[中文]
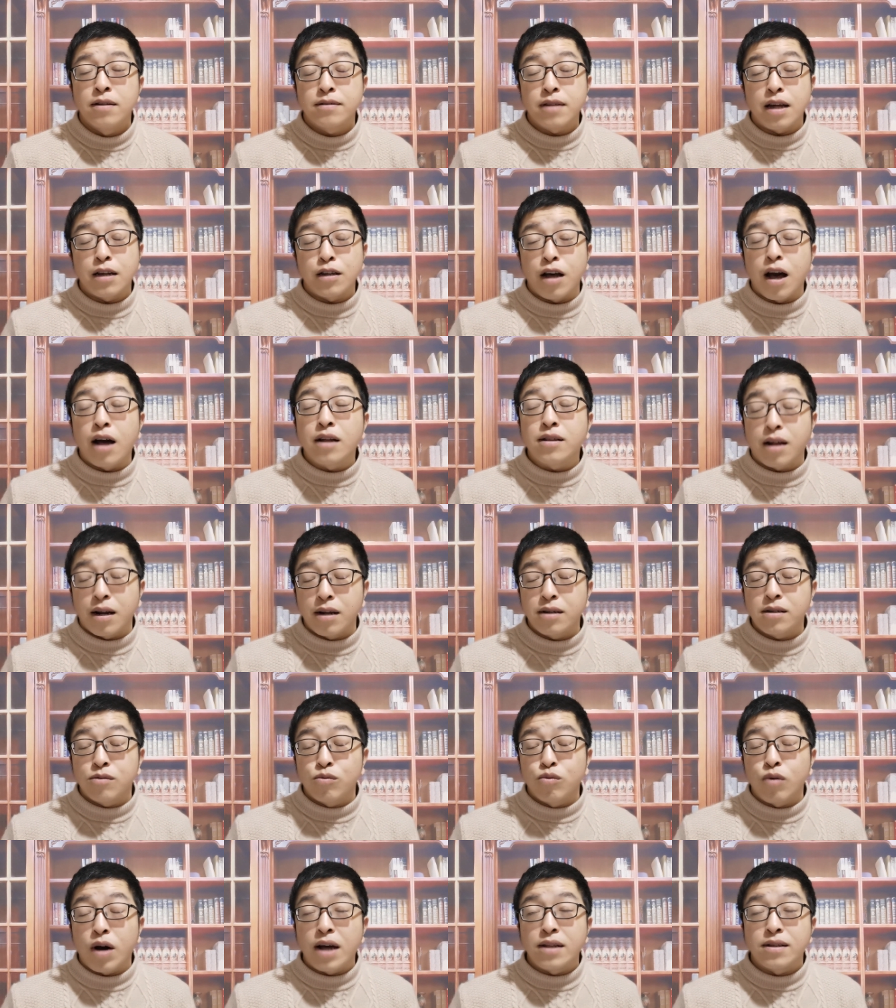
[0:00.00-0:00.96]
在啊，当然
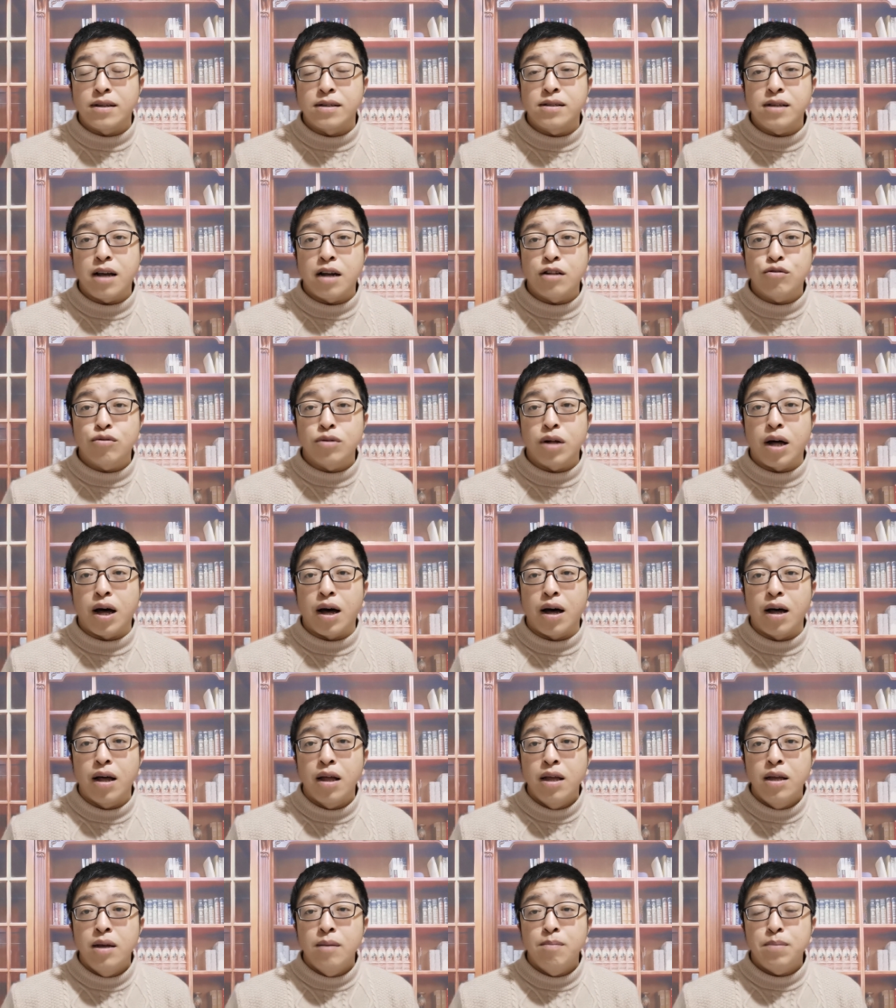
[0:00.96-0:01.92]
是武汉的乡村
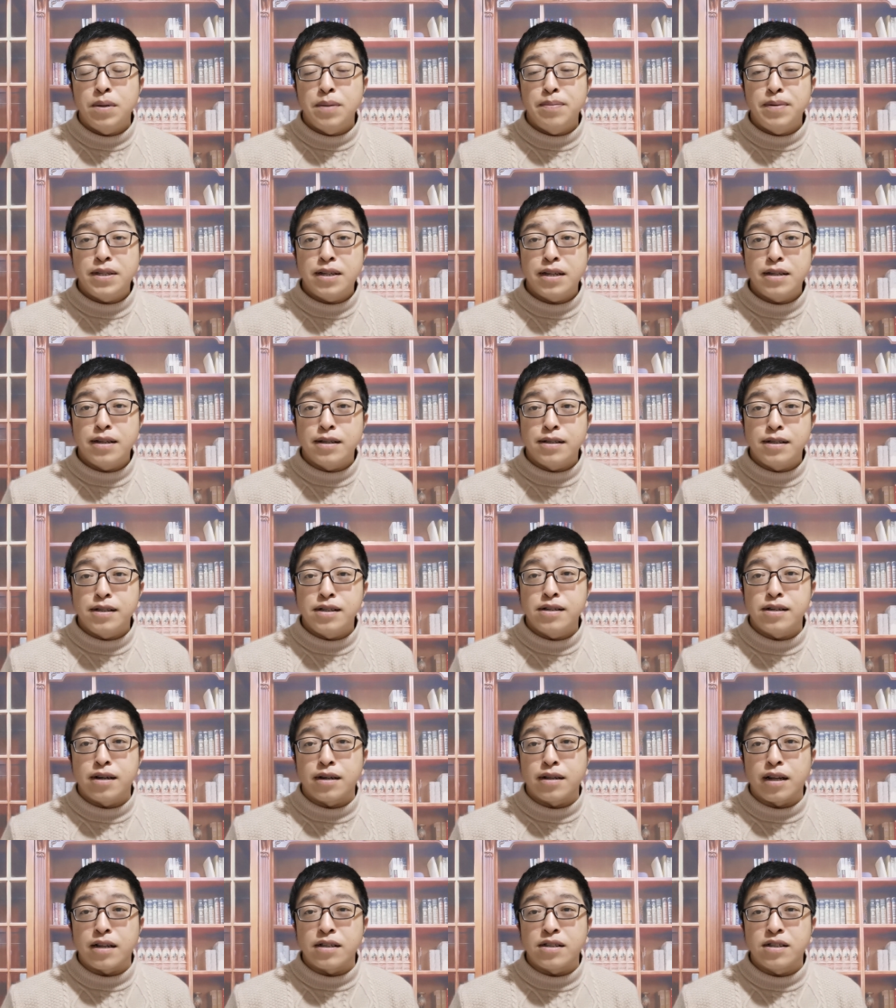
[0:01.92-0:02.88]
啊 ，B B C 的记
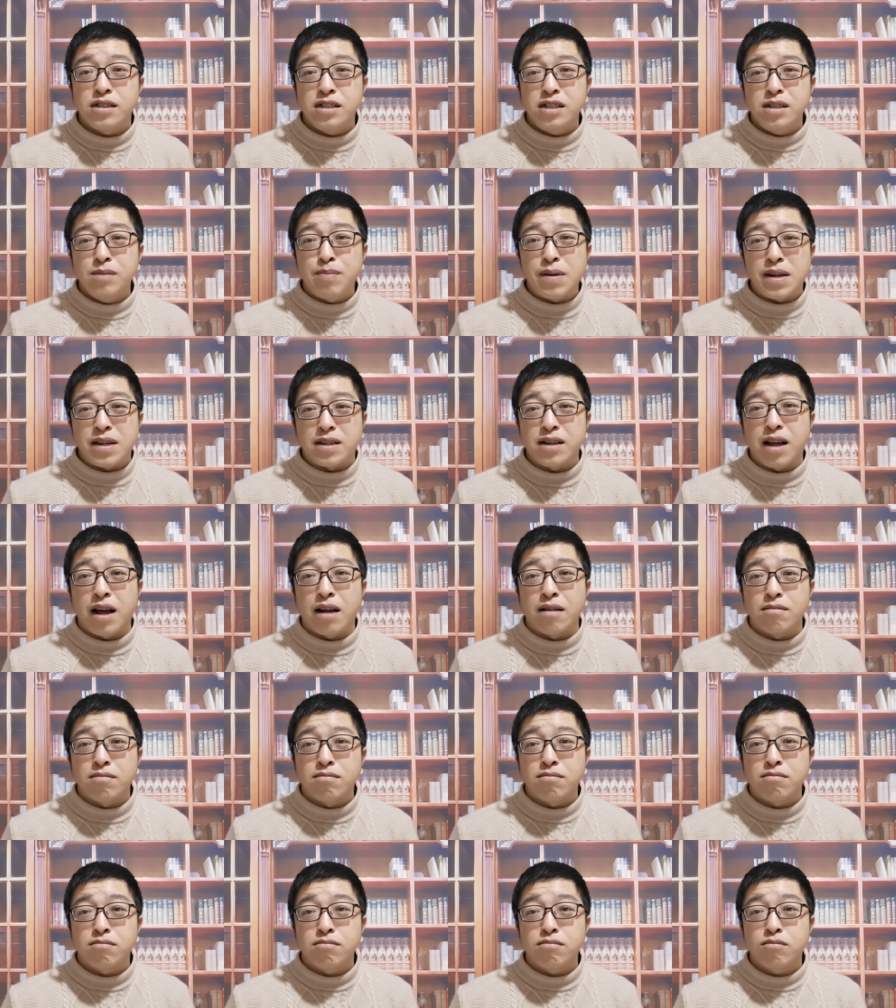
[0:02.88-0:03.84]
者呢，基本
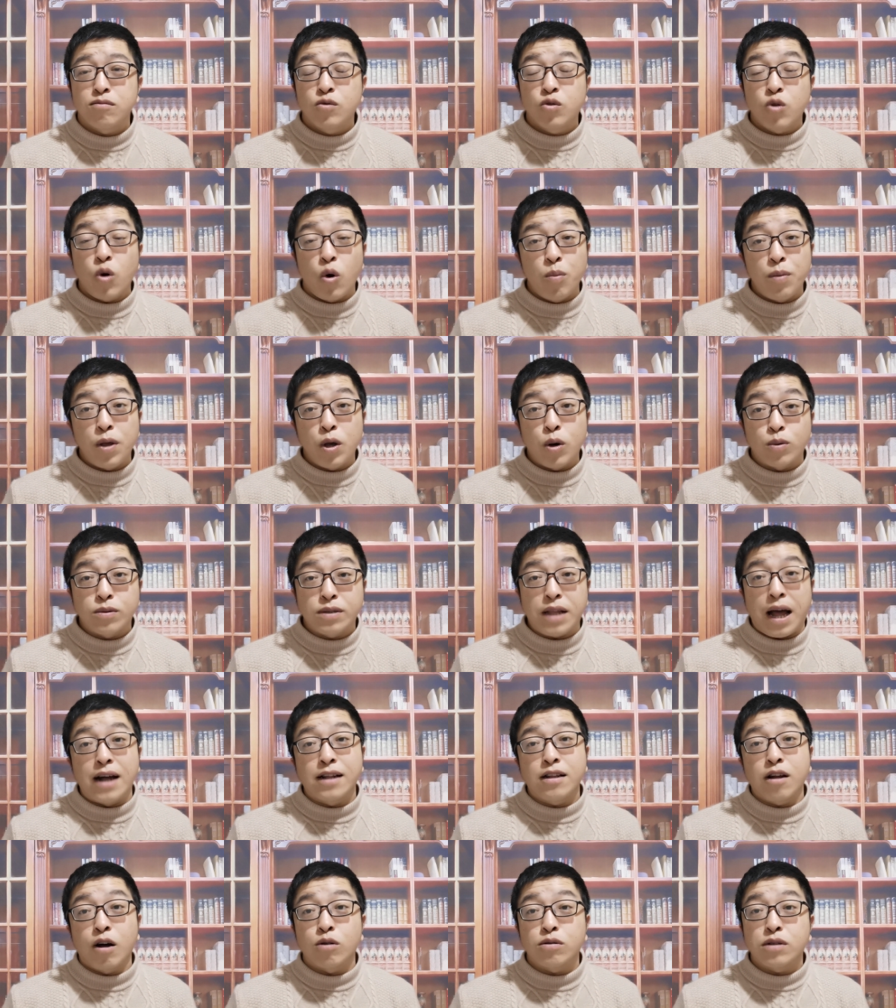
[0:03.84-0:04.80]
上都没有
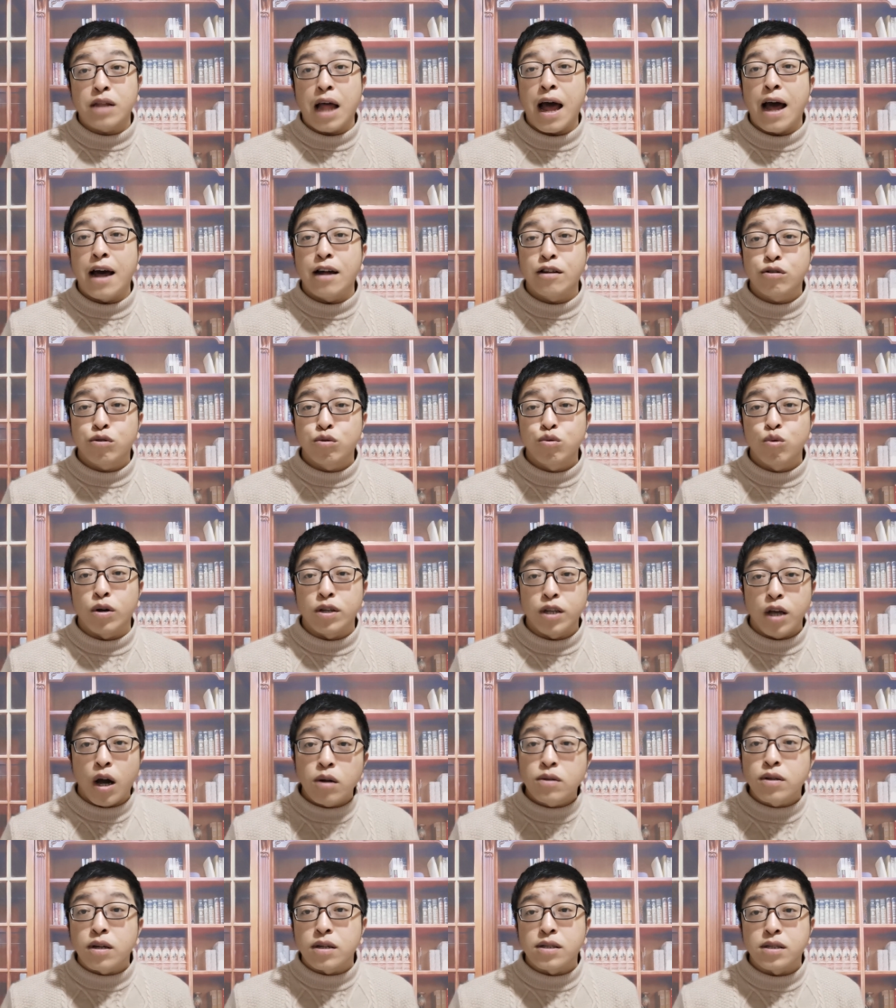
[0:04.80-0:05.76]
达到他所
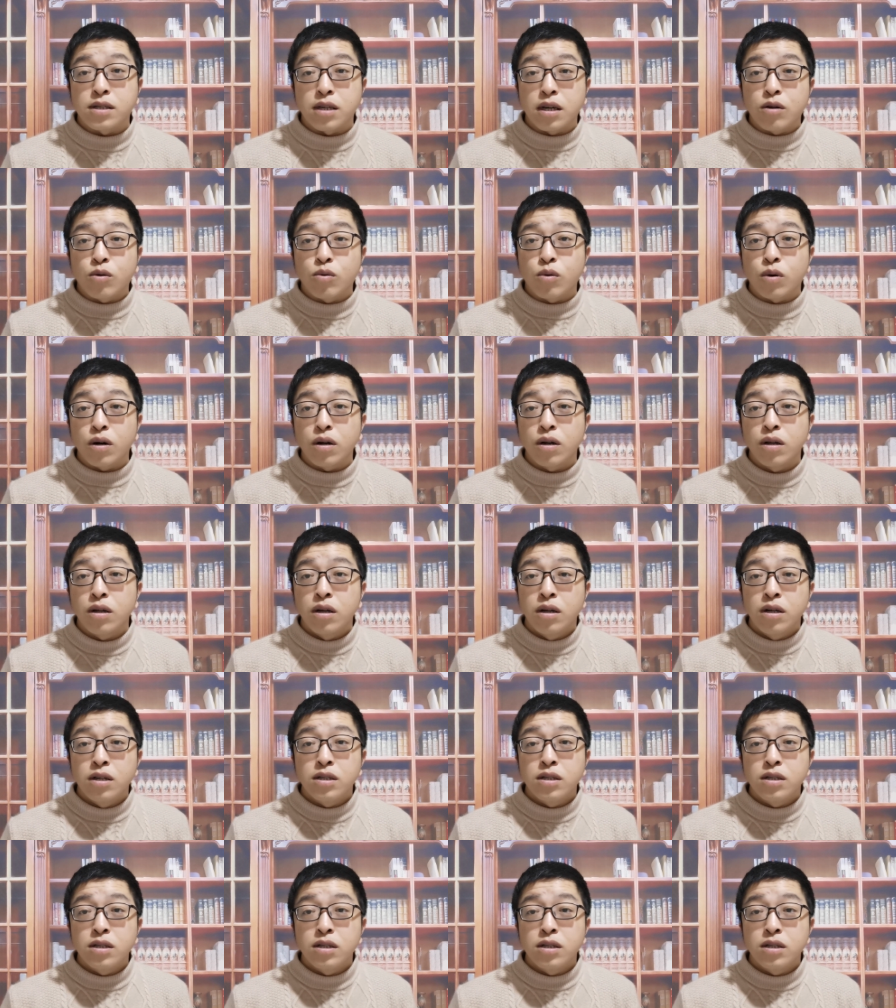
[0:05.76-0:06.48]
要的结果。